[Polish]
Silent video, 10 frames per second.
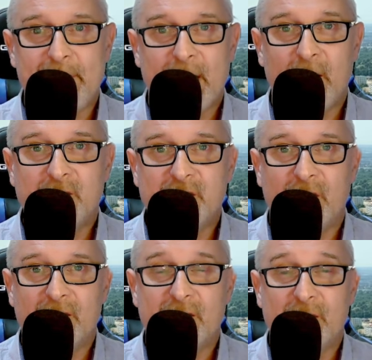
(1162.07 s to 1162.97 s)
chodzi
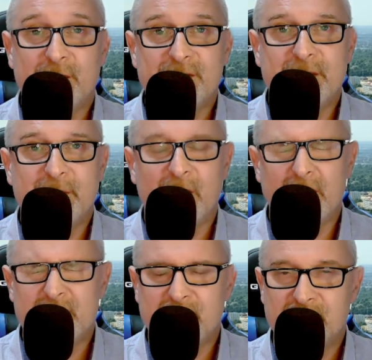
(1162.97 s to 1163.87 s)
o to, żeby
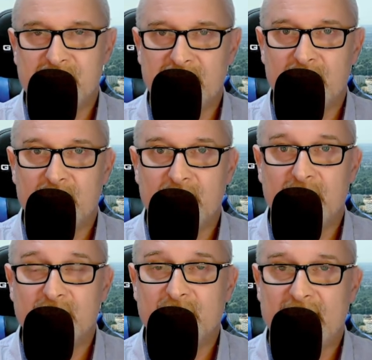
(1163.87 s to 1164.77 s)
odciąć się do,
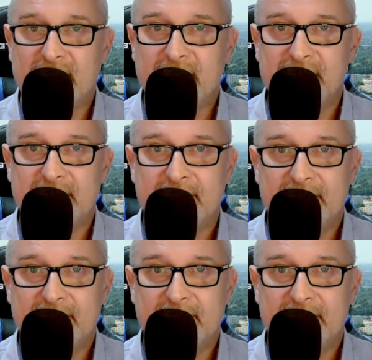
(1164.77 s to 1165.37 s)
od Ukrainy.